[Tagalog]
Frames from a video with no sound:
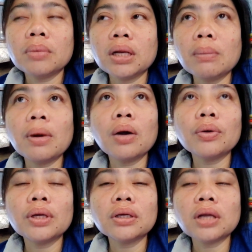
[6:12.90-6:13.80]
maglaba
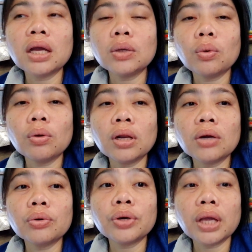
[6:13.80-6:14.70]
ako ng 9
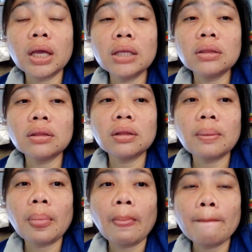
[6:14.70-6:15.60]
o'clock or
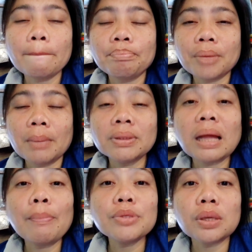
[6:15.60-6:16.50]
8
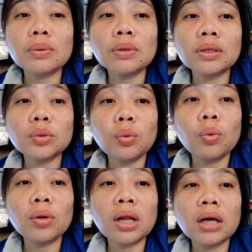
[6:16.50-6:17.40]
matapos ako ng
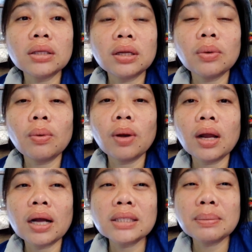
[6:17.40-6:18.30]
2 o'clock 3
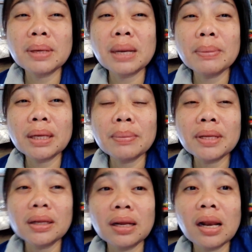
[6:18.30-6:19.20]
o'clock kasi
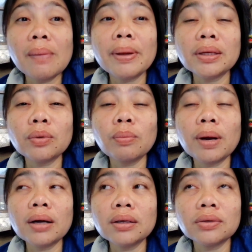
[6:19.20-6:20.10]
marami-rami ding nilalabahan ko
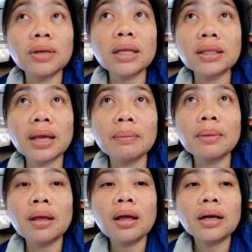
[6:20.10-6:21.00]
ba noon that time
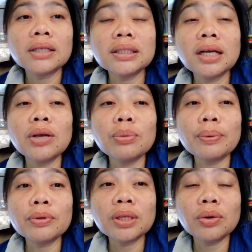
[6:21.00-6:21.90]
kasi ngayon
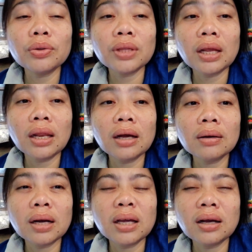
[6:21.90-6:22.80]
po konti-konti
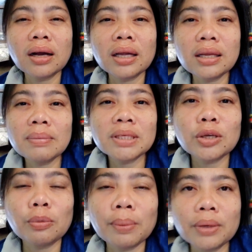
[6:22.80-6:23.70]
lang kaya nga hindi
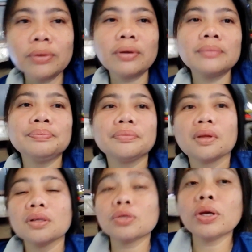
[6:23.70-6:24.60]
masyadong pagod
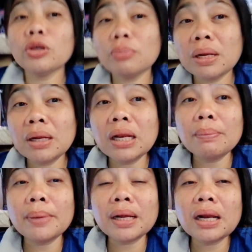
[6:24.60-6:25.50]
so ayun
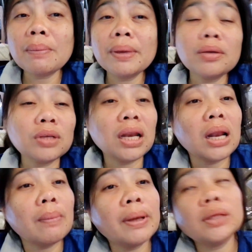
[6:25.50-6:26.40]
mararami yung
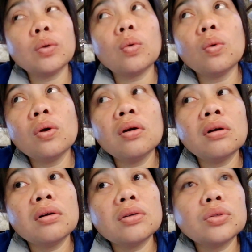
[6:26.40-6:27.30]
nilalabahan ko
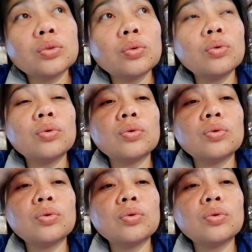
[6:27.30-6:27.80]
so